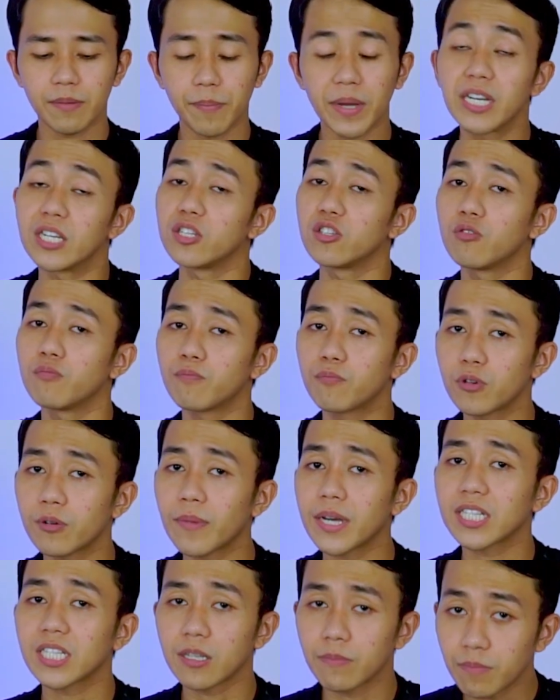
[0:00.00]
medium pun
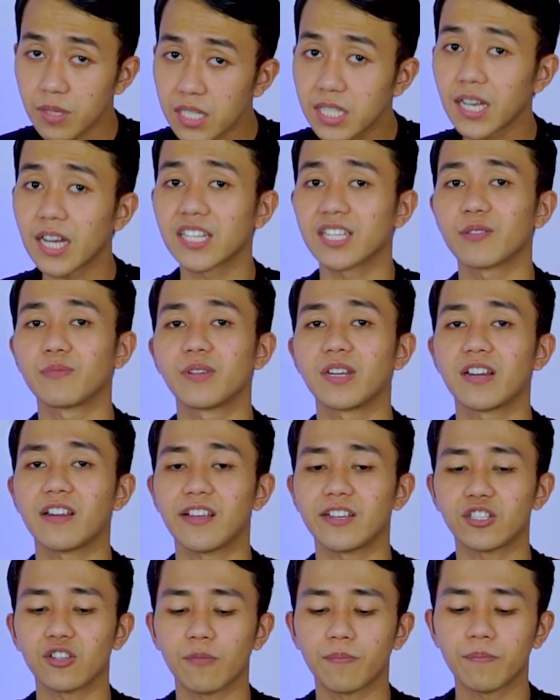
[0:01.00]
masih bisa
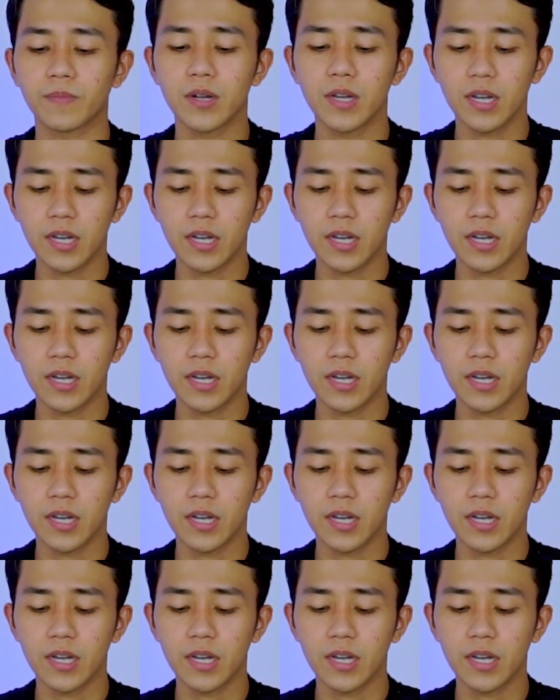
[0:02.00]
sebenarnya sob